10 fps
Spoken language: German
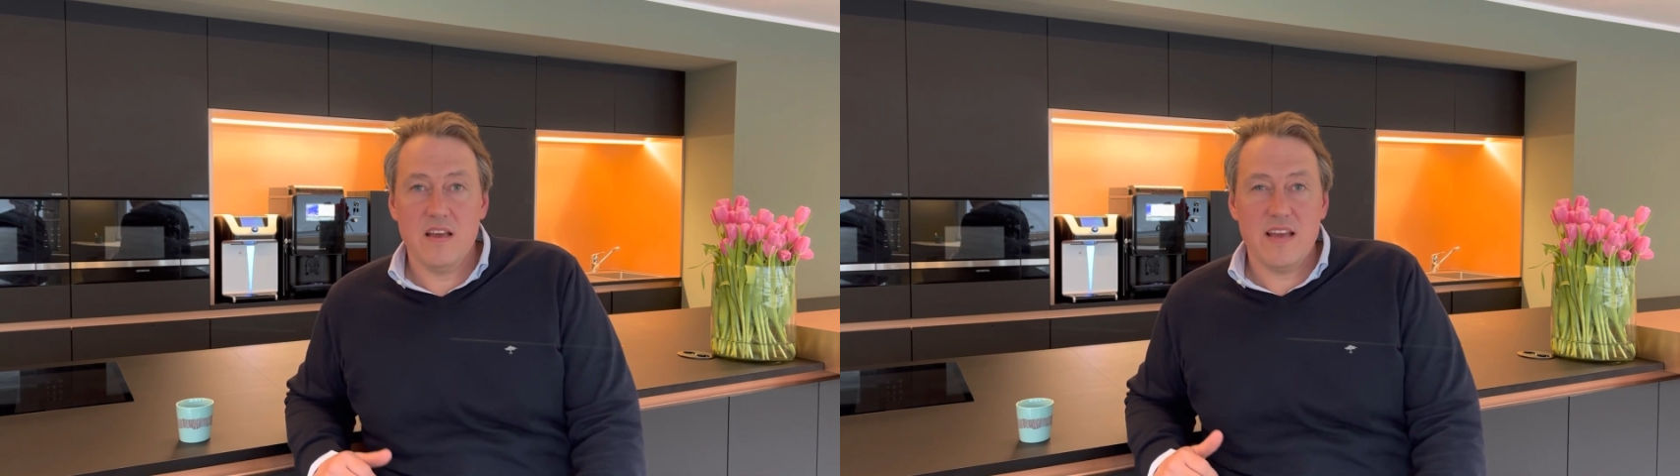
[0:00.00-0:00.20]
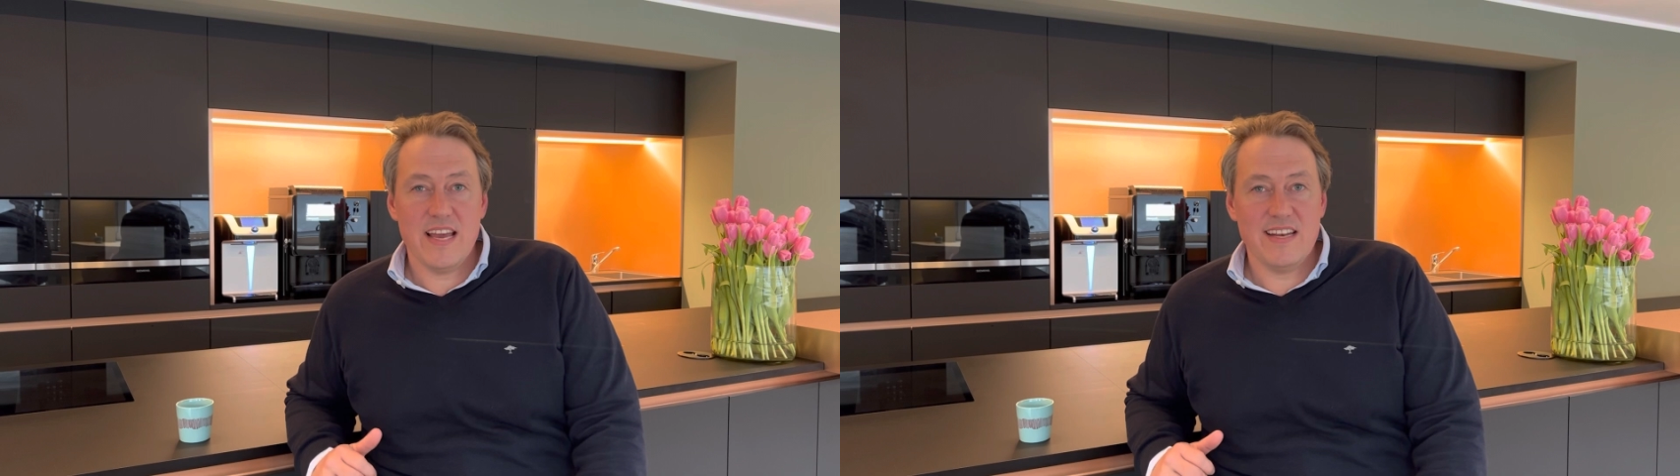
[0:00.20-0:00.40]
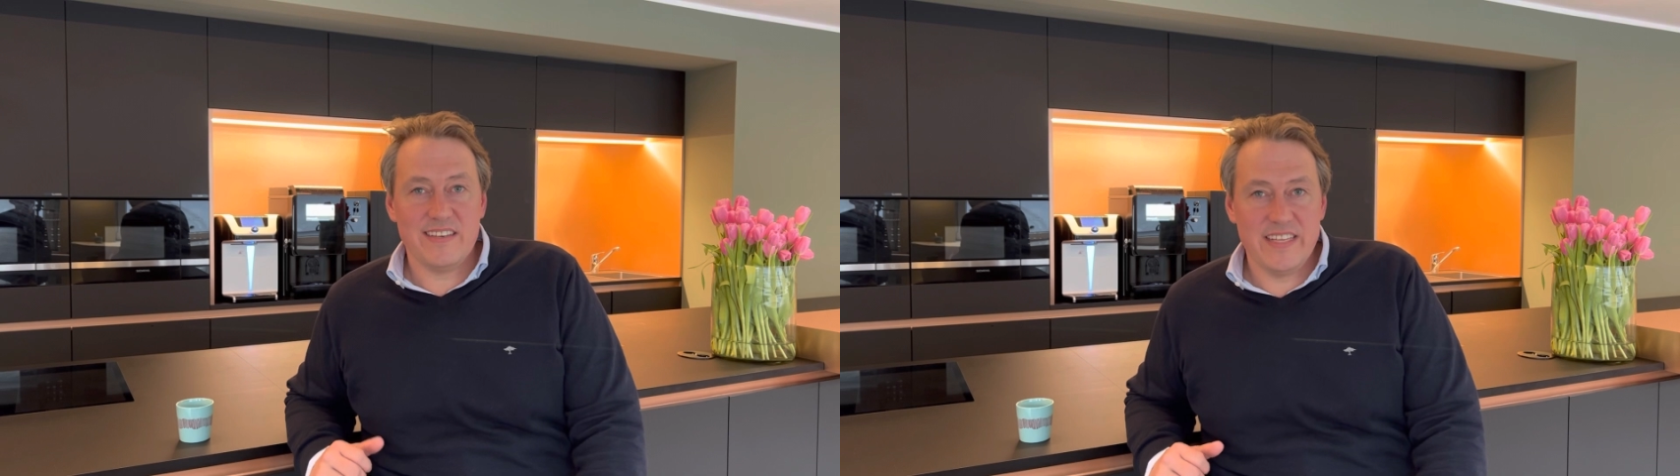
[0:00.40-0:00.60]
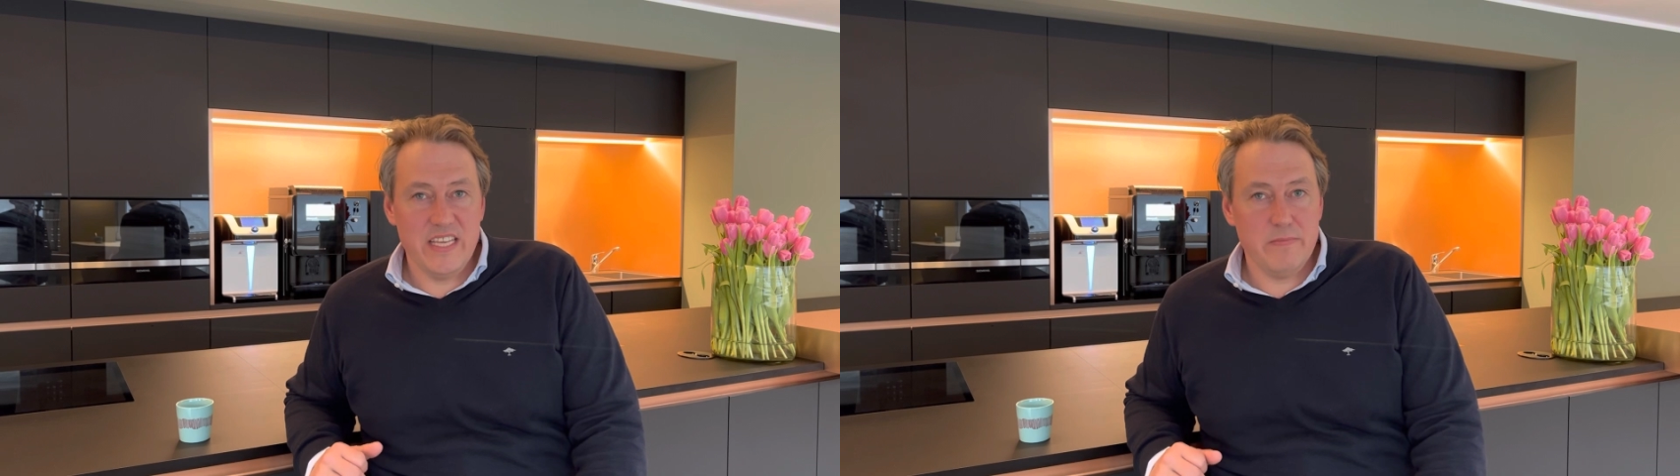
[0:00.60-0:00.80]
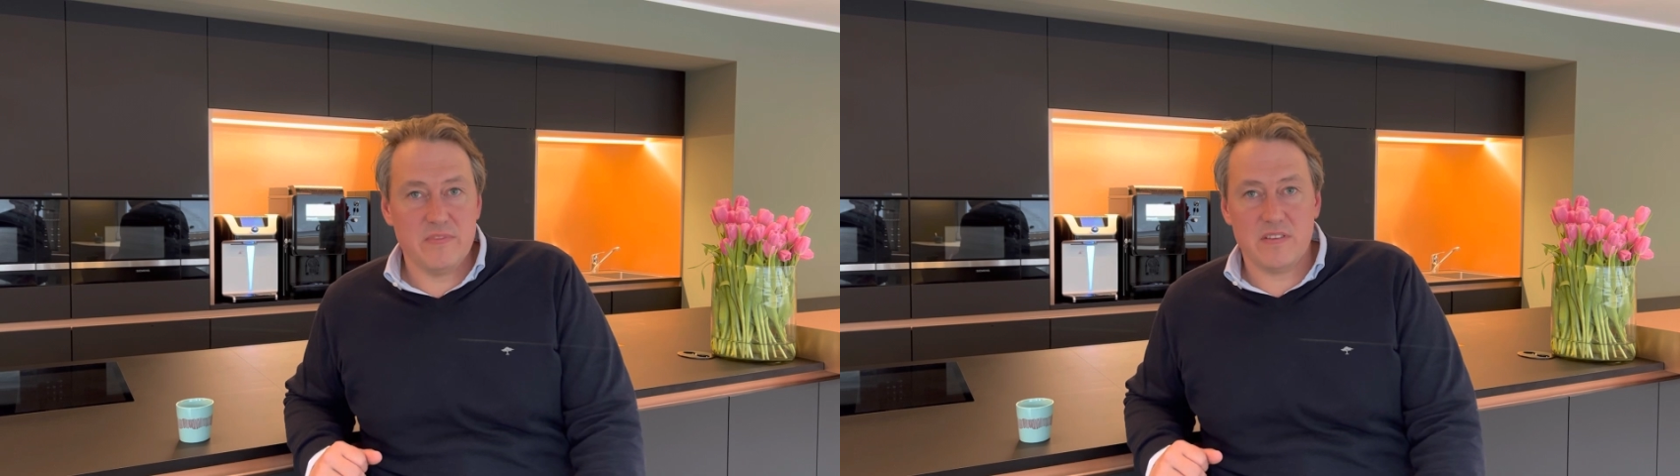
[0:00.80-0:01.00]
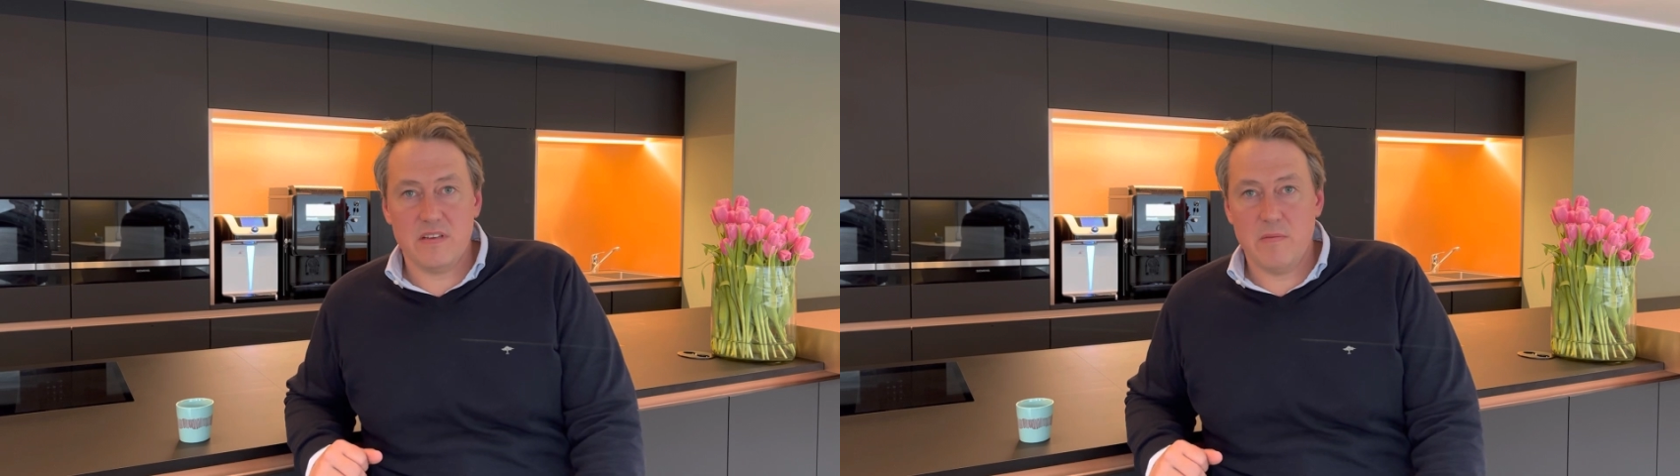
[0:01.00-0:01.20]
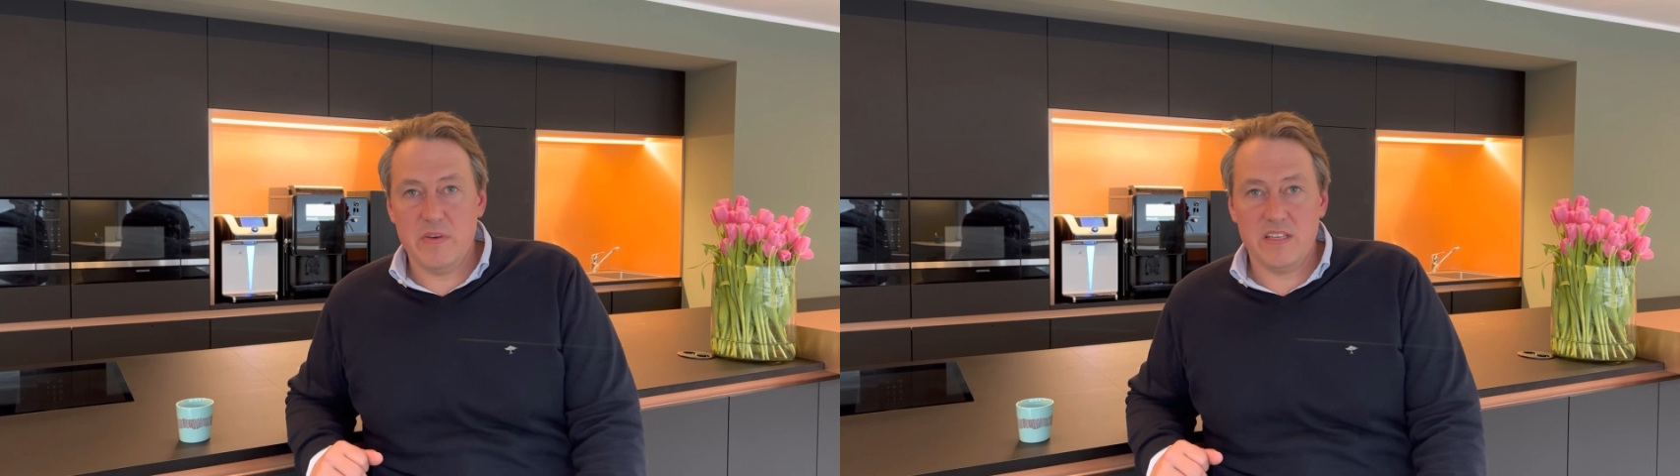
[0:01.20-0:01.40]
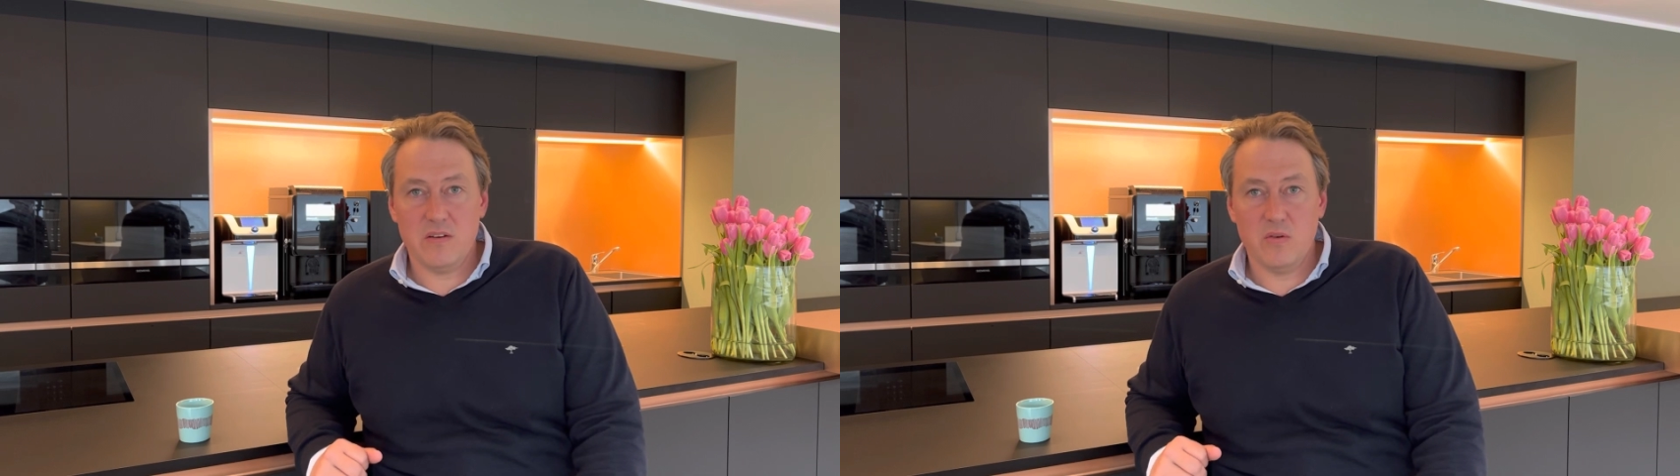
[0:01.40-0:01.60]
in Teams äh,
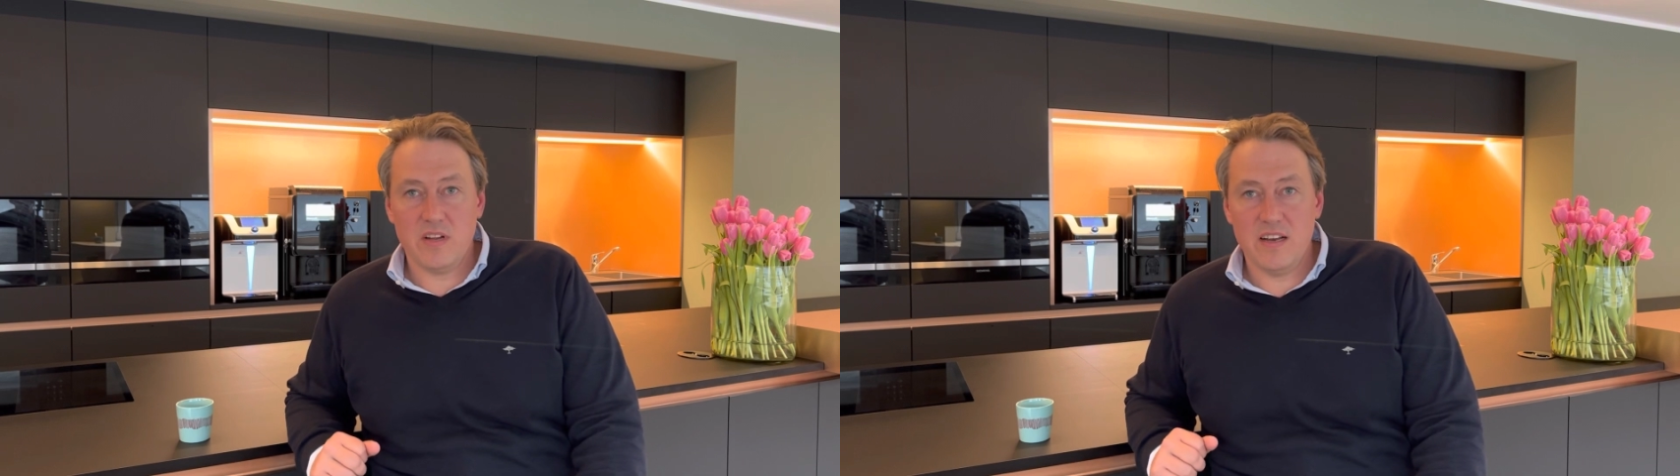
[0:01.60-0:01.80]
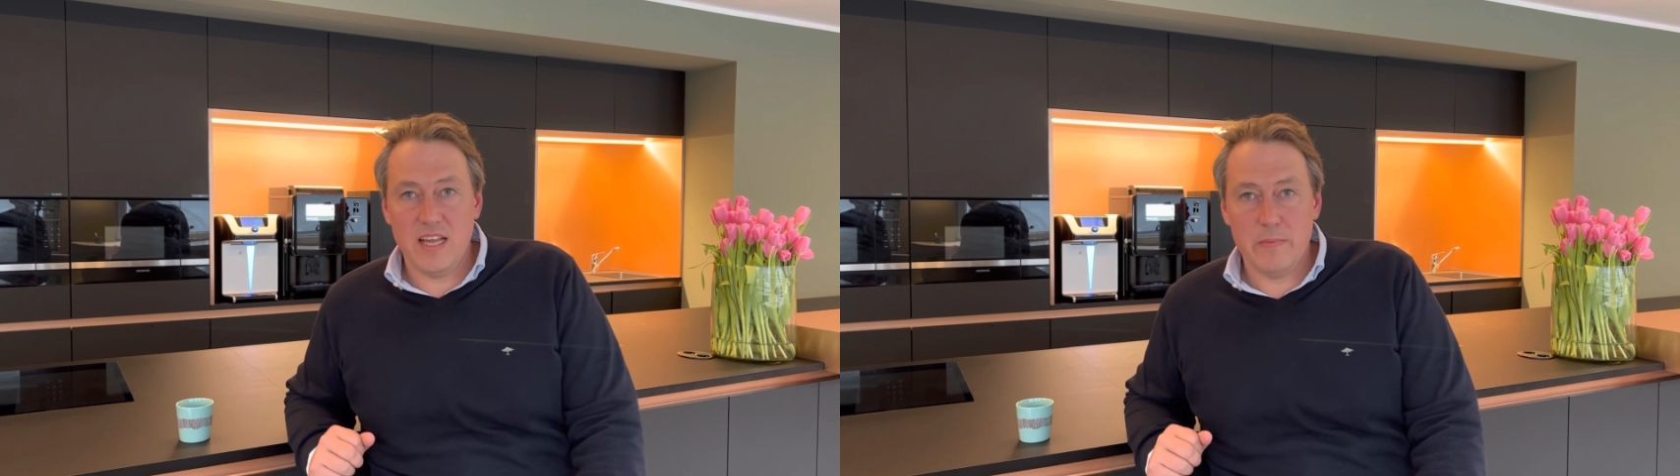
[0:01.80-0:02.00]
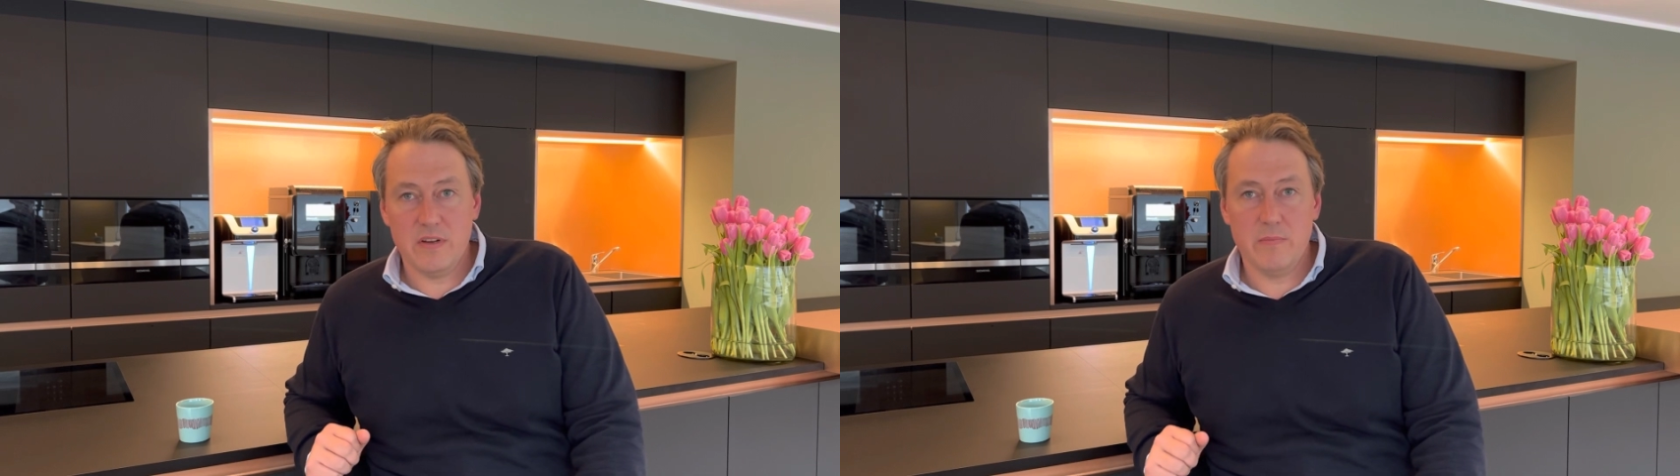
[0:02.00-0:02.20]
mit den Unternehmen,